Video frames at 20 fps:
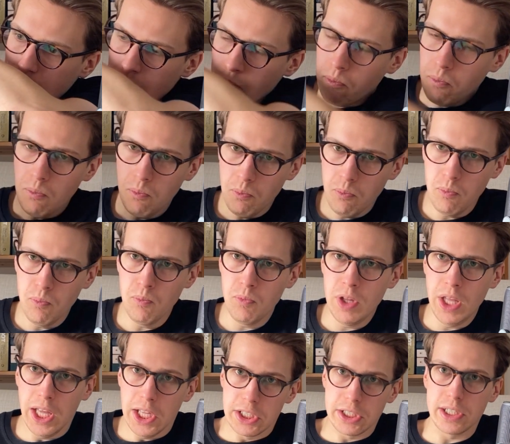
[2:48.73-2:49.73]
Mm,
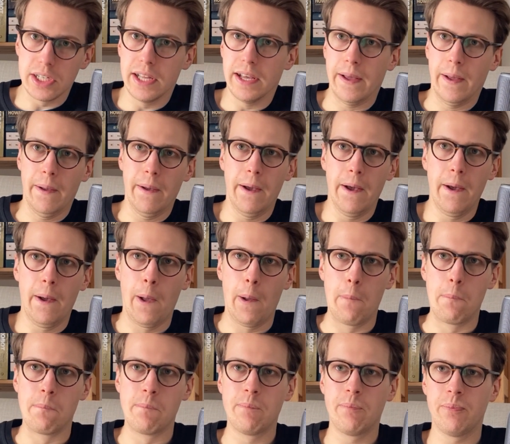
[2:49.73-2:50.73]
nieźle.
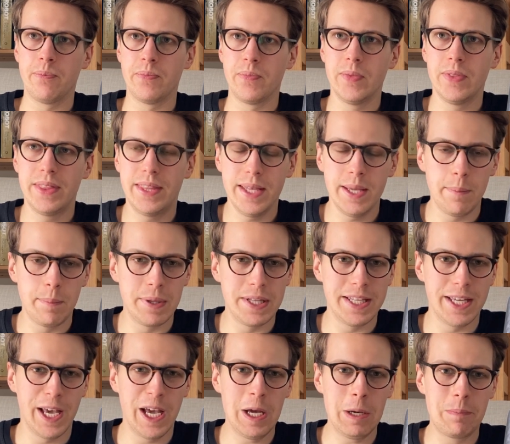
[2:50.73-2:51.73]
Ehm,
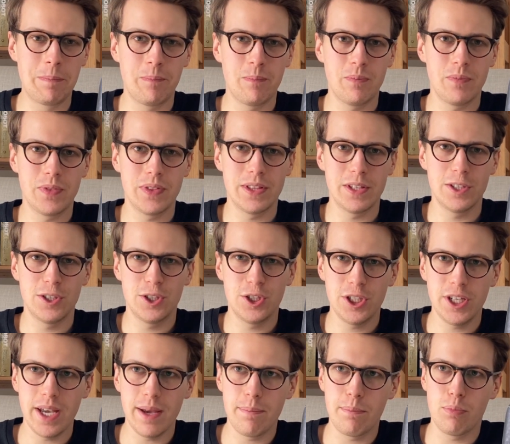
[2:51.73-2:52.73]
dymnie,
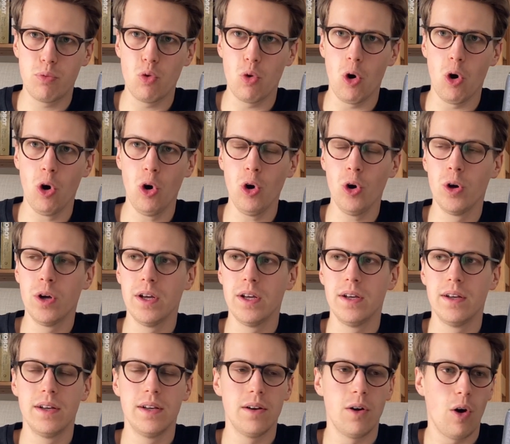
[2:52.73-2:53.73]
ciepło,
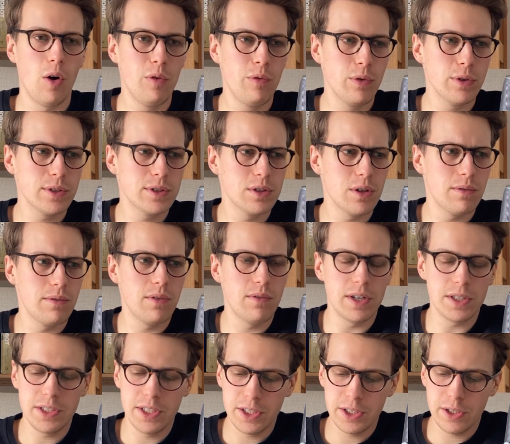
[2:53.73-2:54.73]
owocowo.
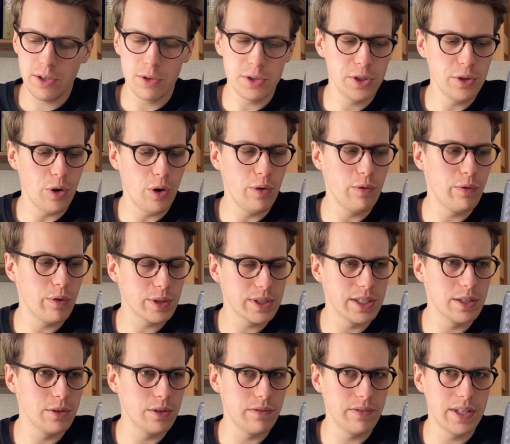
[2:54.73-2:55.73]
Właśnie jeśli chodzi o
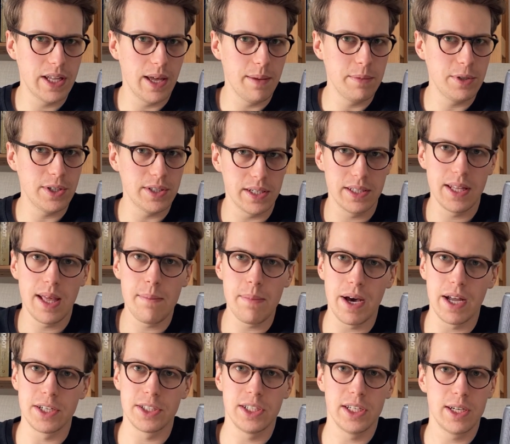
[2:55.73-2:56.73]
owoce, no to wydaje mi się tak
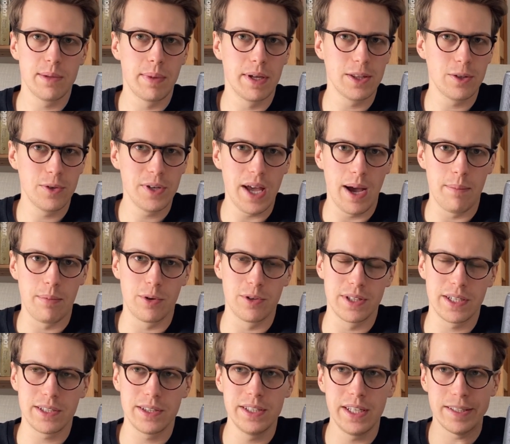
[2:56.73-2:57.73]
najbardziej chyba to jabłko.
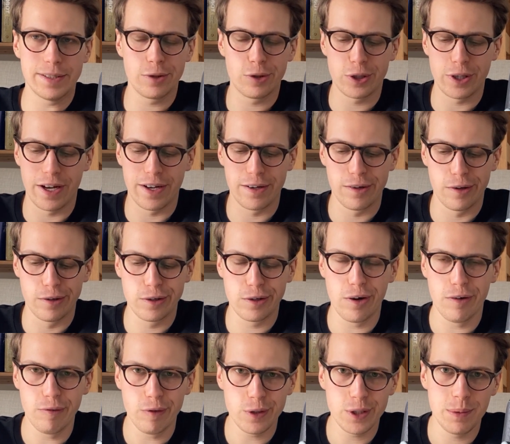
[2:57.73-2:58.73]
Tak nieco
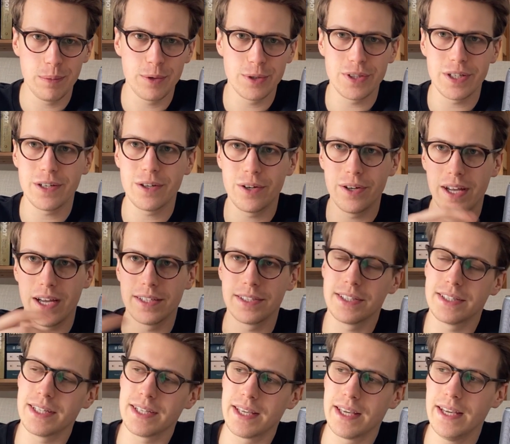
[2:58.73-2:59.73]
szarlotkowo się może
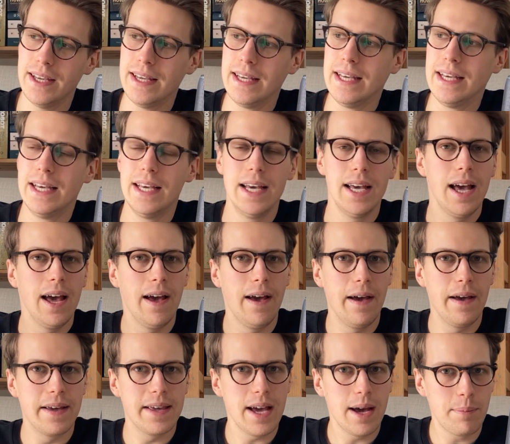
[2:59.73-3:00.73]
kojarzy. Takie
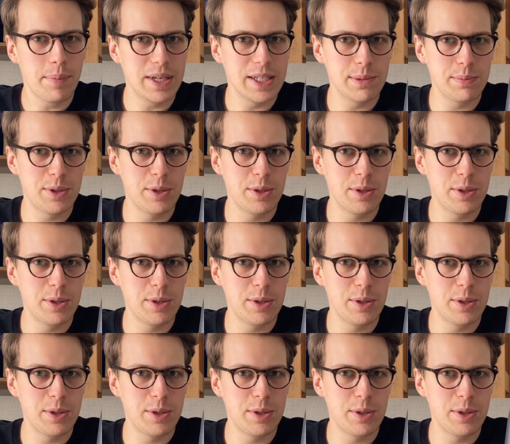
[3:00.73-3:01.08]
e, jabłka z